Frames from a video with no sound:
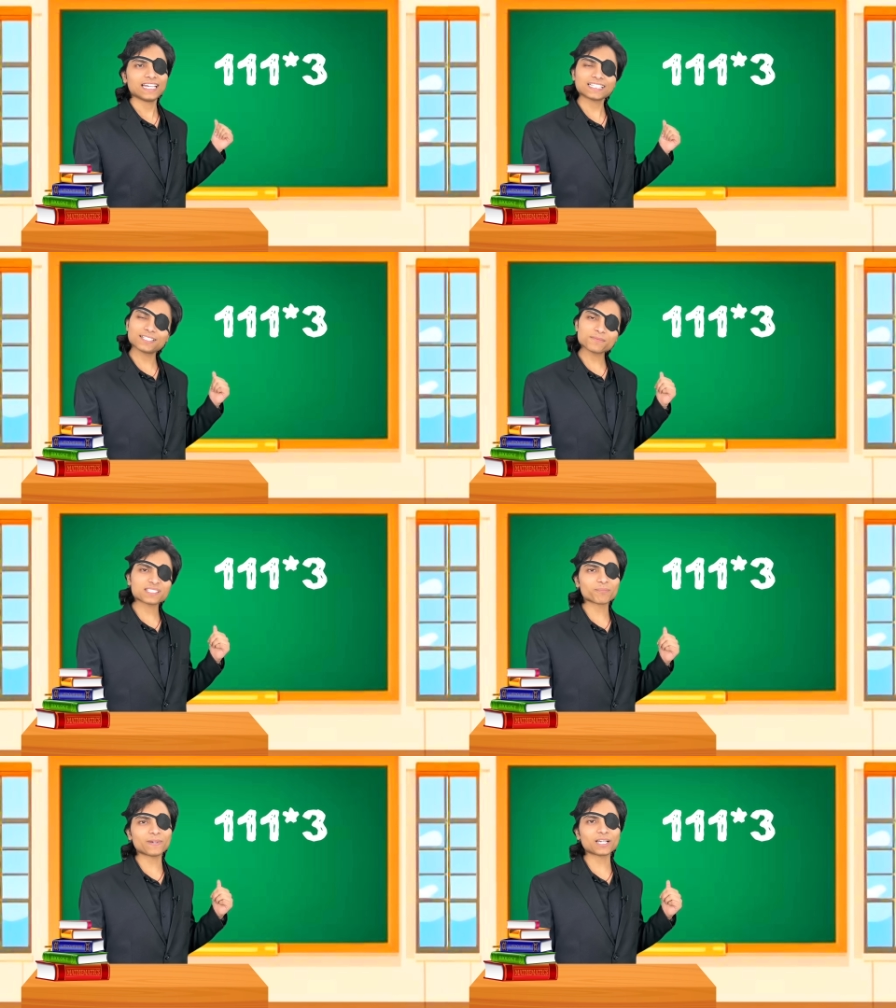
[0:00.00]
एकदम
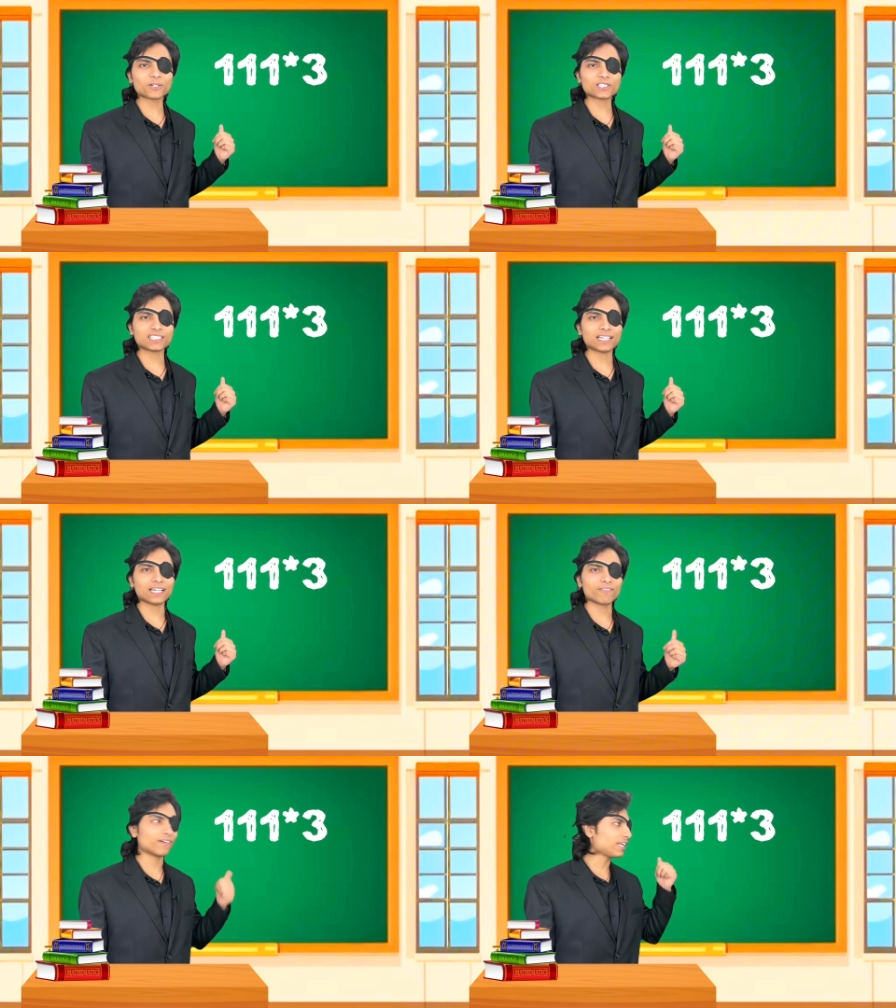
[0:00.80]
सिंपल क्वेश्चन है
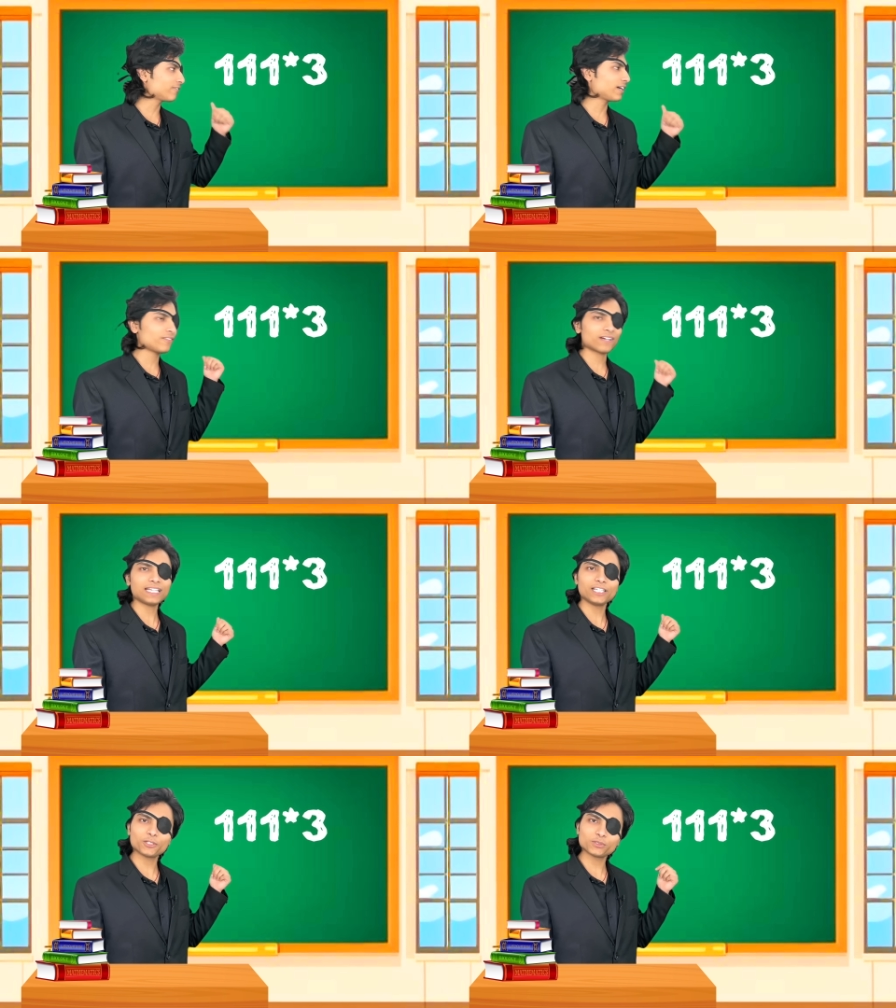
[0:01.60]
वन वन वन
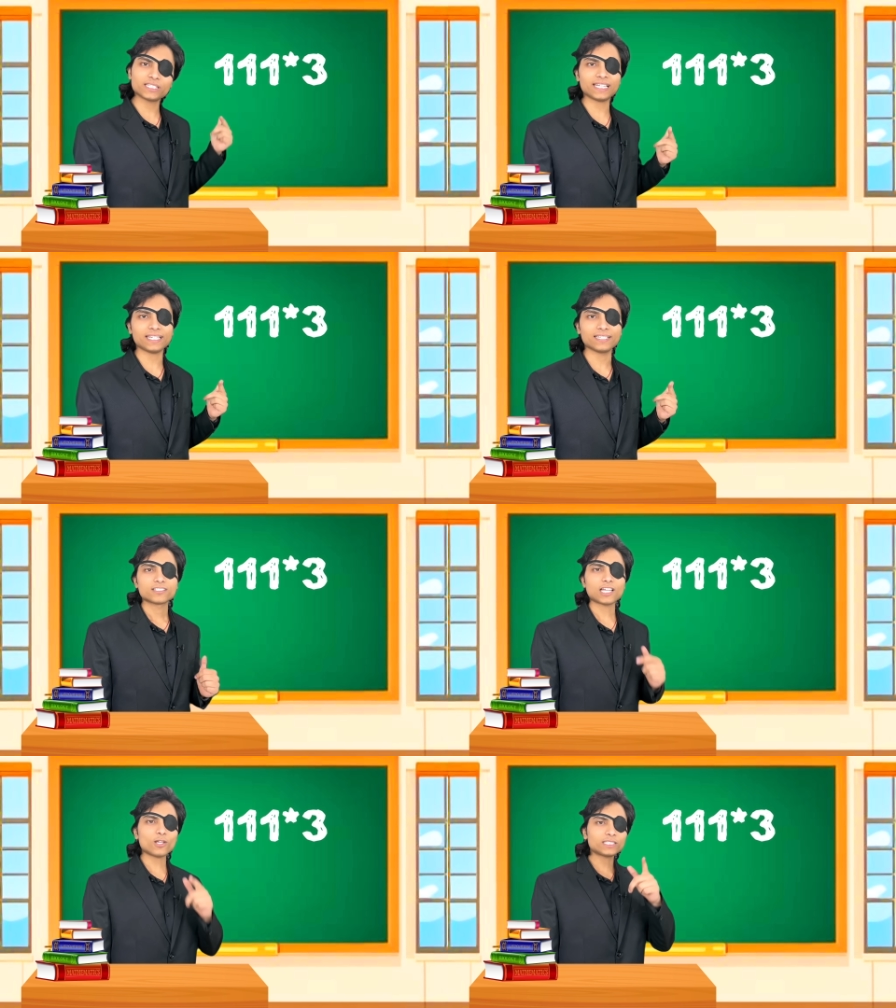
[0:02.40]
इंटू थ्री
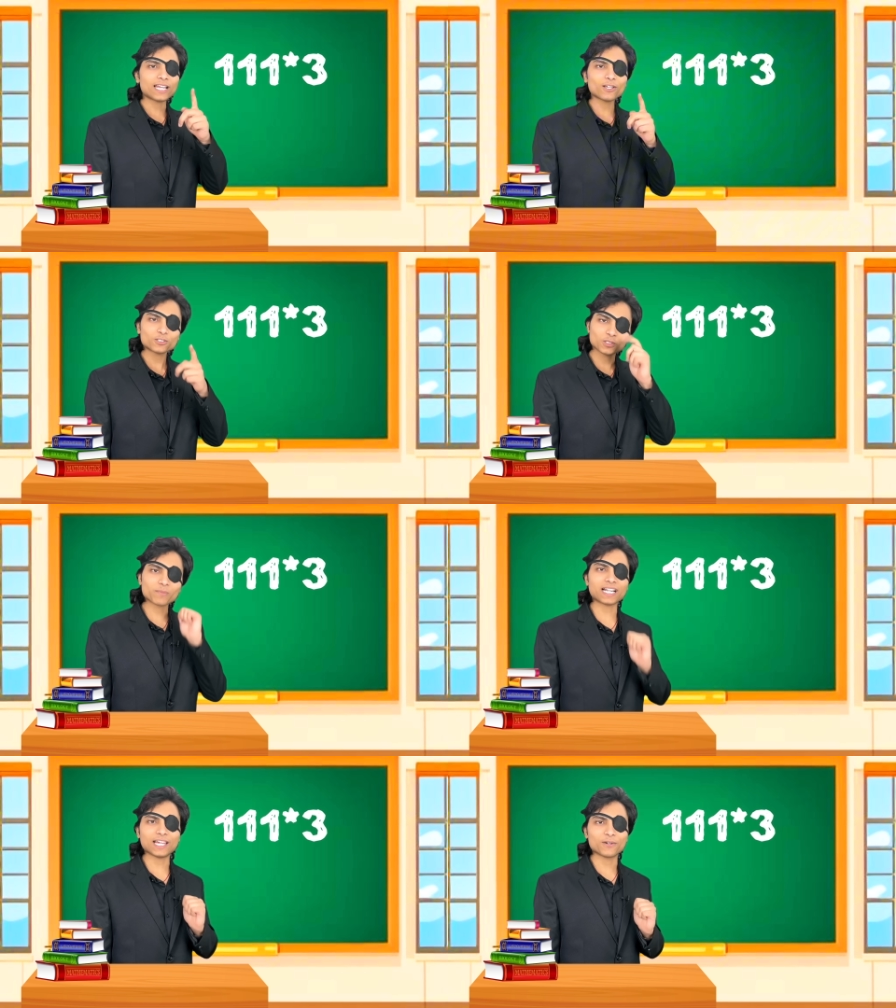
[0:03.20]
चलो थे तुम
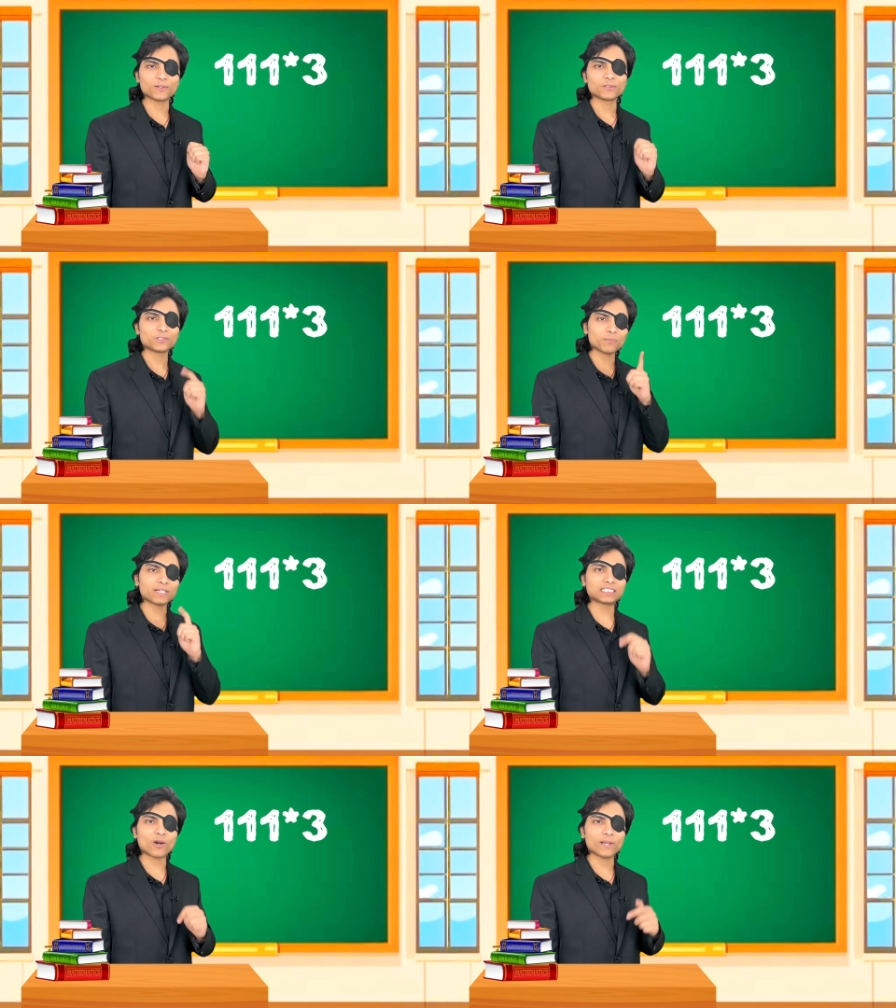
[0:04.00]
खड़े हो तुम
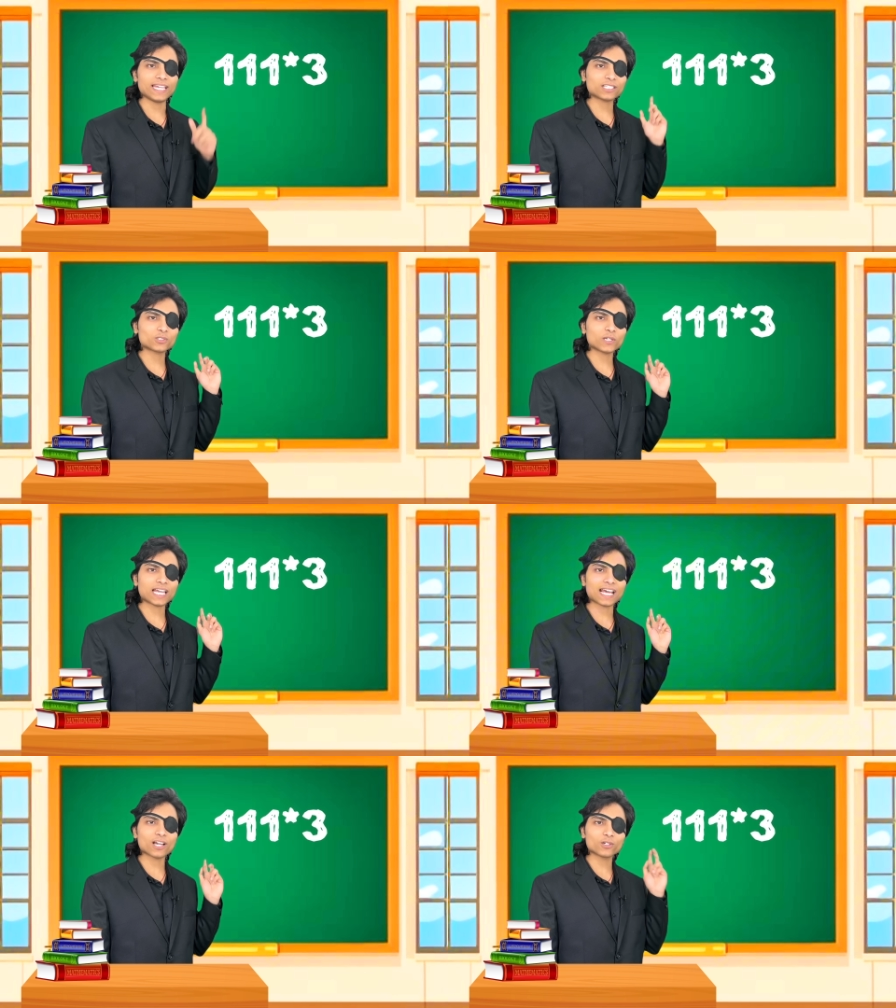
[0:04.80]
बताओ
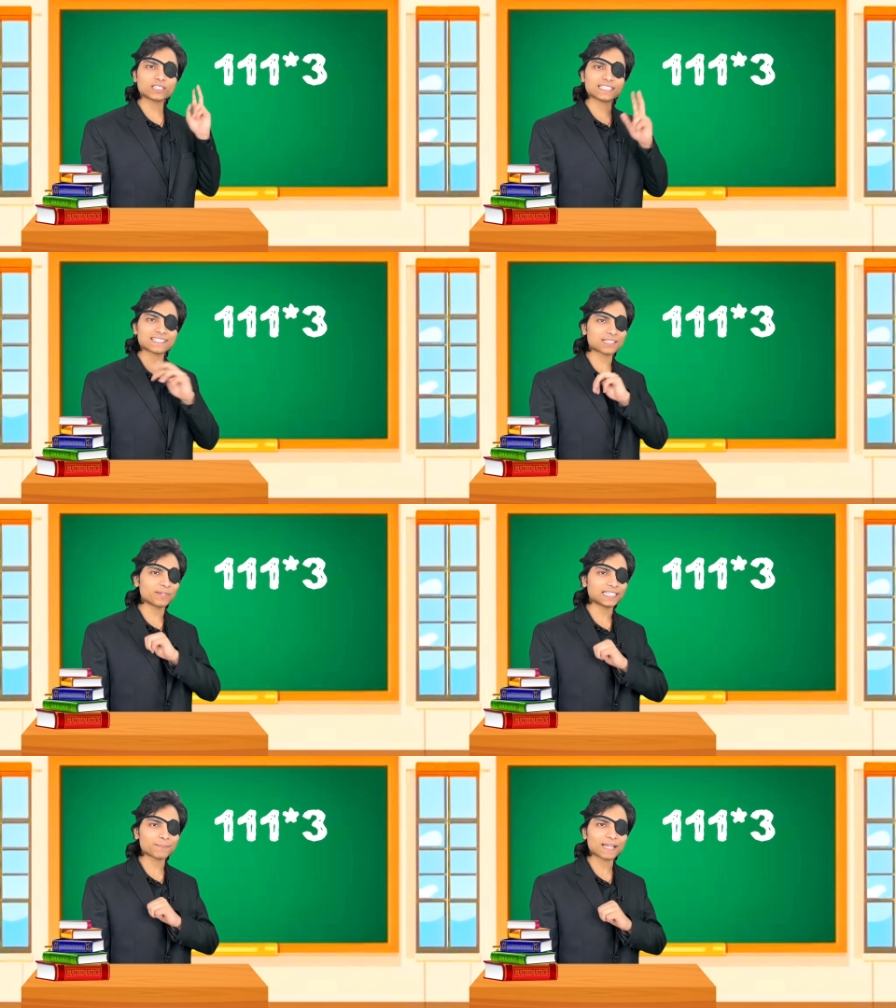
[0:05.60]
111 को तीन से
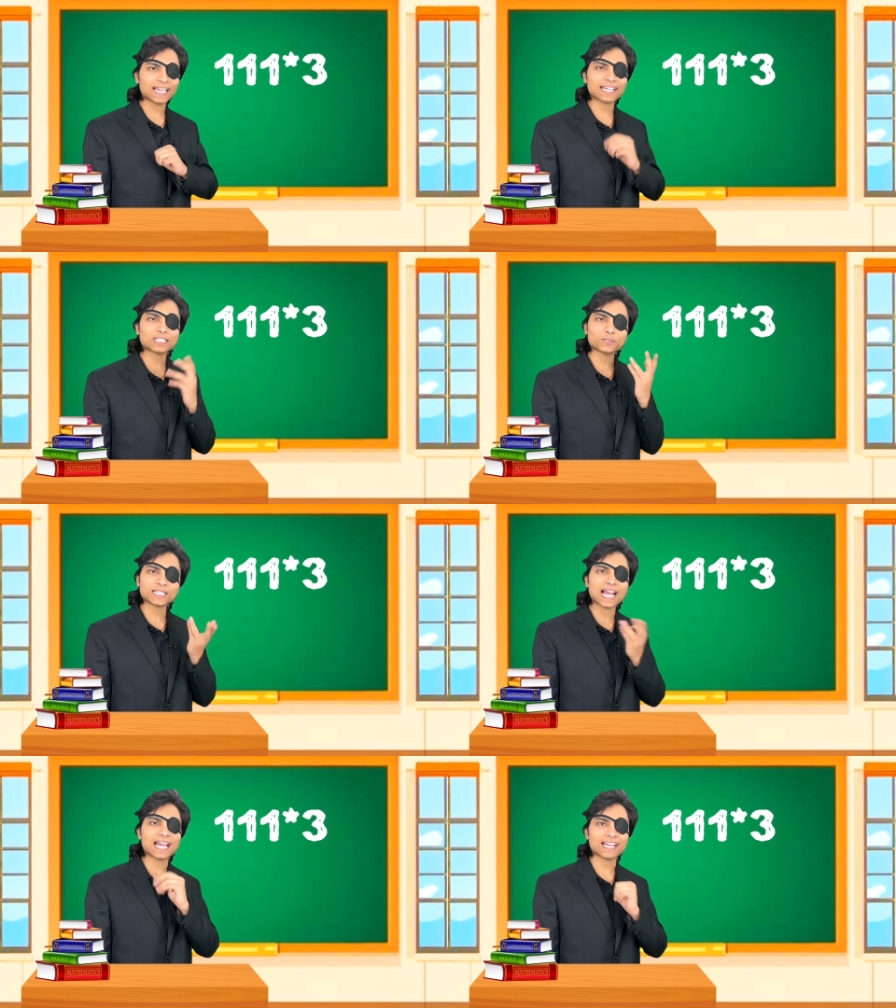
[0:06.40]
मल्टीप्लाई करे तो
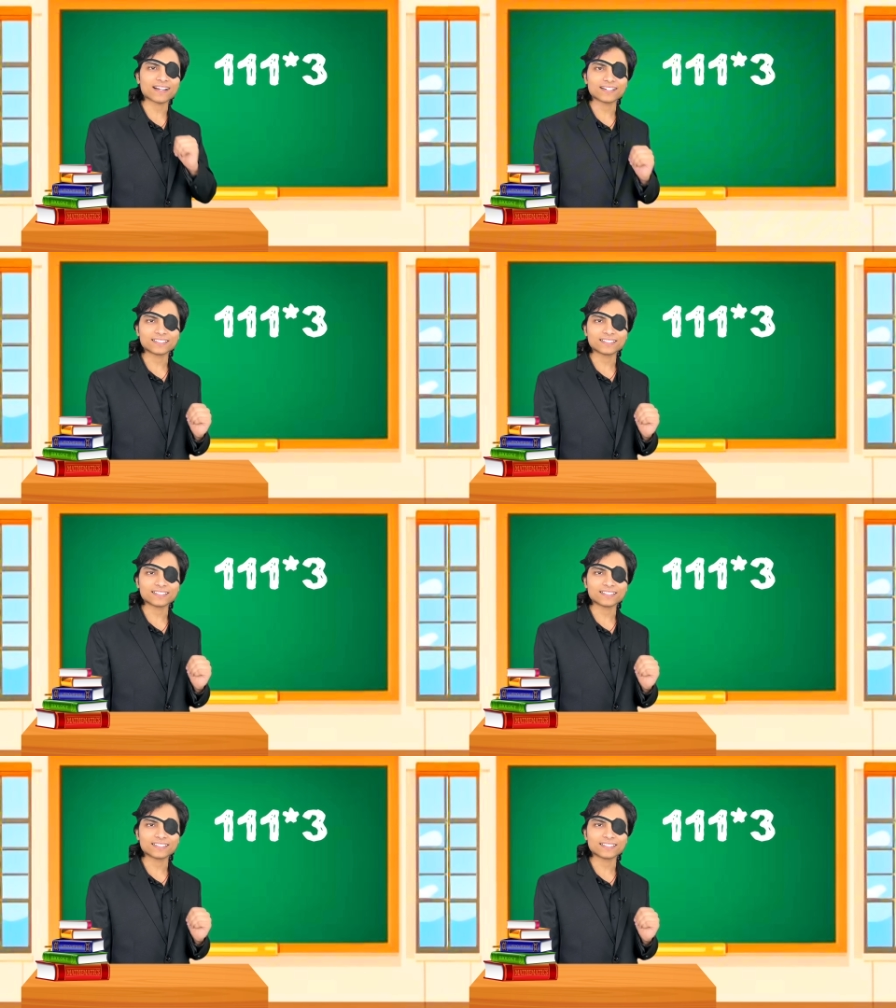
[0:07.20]
क्या आएगा